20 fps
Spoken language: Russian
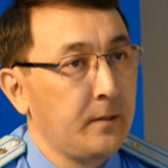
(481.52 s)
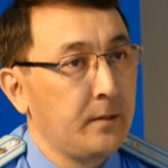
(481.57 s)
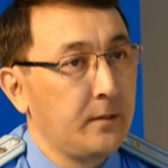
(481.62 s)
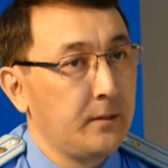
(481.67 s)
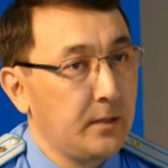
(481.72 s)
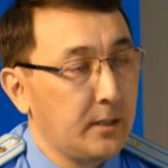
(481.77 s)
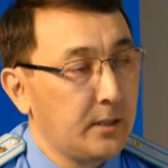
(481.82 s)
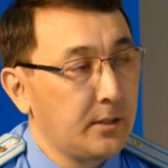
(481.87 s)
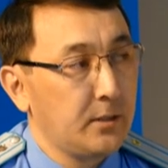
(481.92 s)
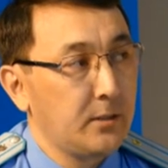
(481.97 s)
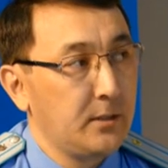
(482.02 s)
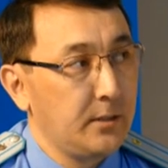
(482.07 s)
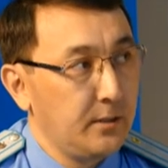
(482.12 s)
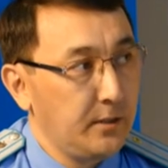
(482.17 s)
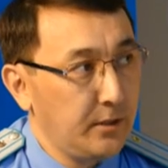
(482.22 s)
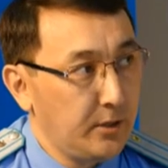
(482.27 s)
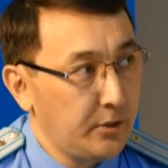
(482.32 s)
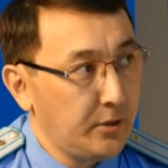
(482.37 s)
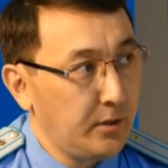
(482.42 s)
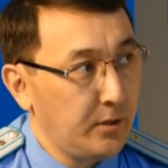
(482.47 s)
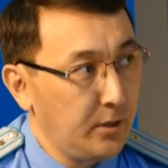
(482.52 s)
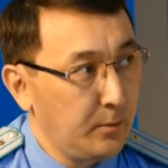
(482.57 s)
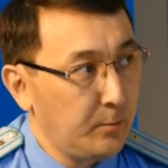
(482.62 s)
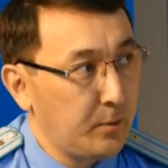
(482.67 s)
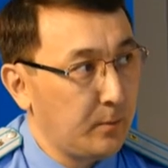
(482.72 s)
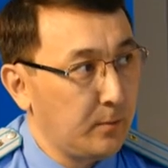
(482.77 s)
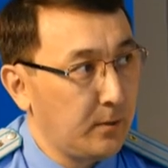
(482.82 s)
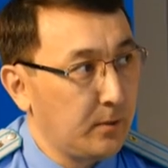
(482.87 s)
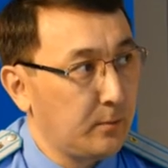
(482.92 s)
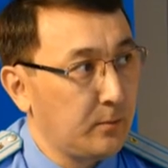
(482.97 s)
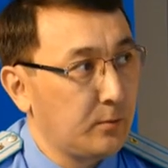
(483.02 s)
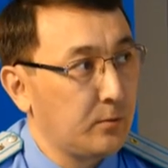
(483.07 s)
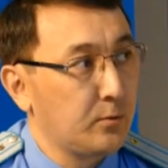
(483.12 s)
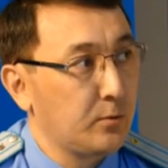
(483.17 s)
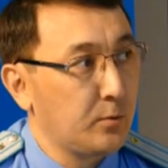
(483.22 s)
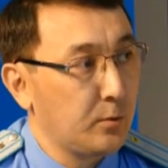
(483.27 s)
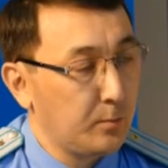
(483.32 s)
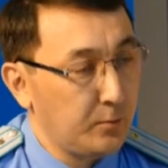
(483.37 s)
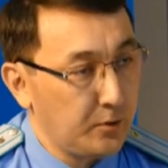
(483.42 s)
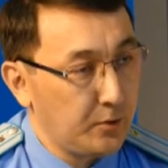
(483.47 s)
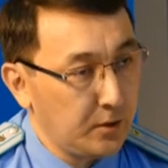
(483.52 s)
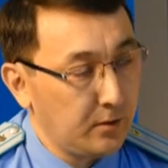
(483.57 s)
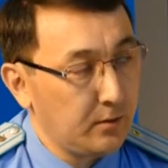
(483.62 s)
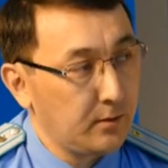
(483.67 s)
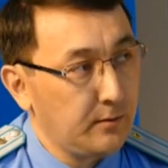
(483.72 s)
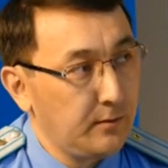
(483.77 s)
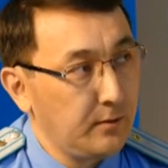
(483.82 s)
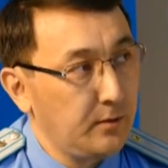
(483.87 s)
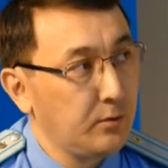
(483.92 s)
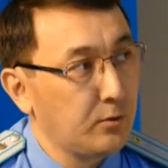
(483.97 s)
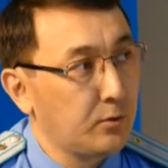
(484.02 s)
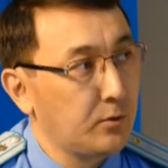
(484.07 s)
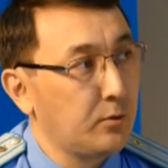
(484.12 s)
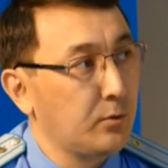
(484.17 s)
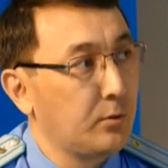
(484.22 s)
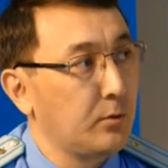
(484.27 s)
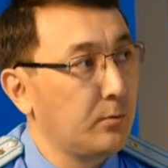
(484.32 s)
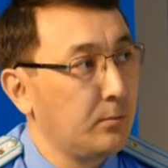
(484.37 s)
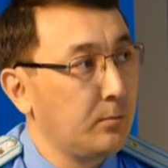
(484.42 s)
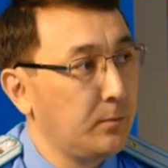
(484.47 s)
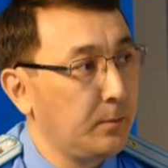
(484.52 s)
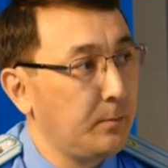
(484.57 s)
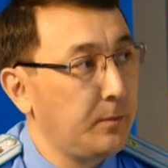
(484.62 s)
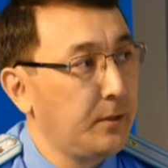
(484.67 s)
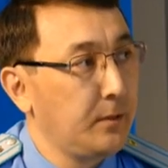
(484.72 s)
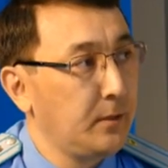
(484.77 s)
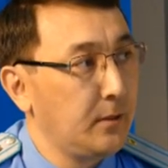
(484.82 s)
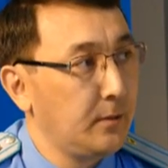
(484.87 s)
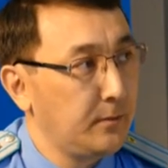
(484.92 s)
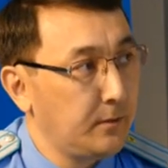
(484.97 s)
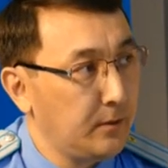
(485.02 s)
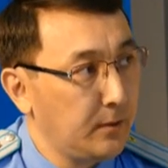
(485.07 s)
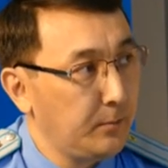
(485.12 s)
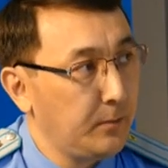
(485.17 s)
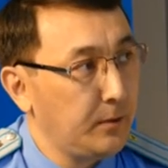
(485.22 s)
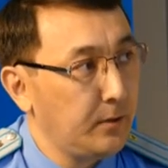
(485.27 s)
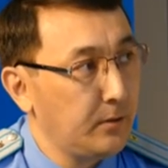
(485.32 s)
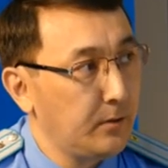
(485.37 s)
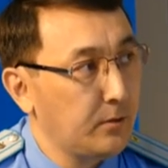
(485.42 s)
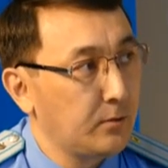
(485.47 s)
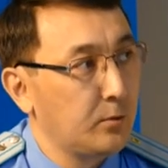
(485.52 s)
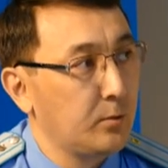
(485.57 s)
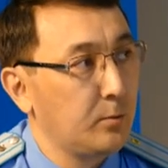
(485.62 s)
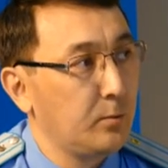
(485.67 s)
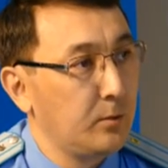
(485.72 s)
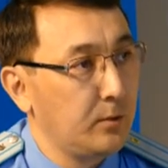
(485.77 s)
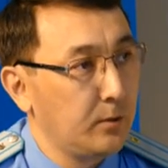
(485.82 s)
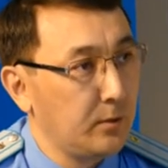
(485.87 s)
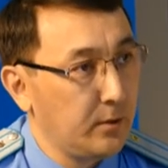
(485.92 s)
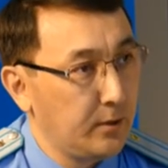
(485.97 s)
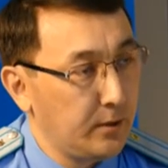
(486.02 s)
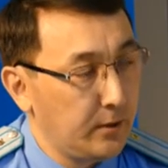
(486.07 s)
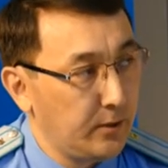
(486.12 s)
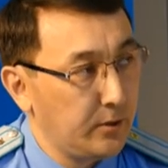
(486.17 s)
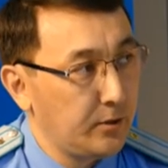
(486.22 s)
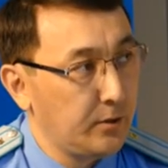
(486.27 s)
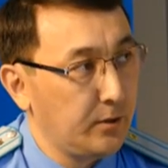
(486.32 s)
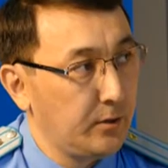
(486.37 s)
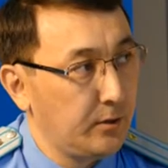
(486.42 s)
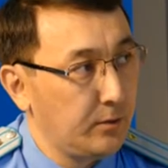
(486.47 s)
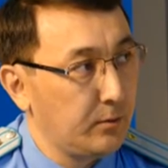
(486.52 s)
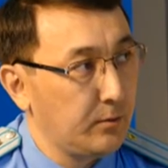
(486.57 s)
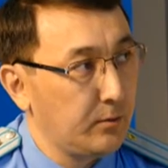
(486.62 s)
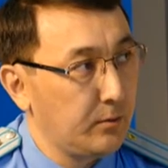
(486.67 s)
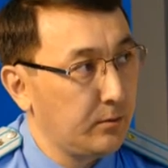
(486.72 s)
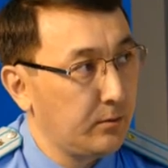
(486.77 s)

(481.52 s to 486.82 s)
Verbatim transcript: даже если не решили проблему, чтобы человек видел, что мы приняли все меры, чтобы решить ее.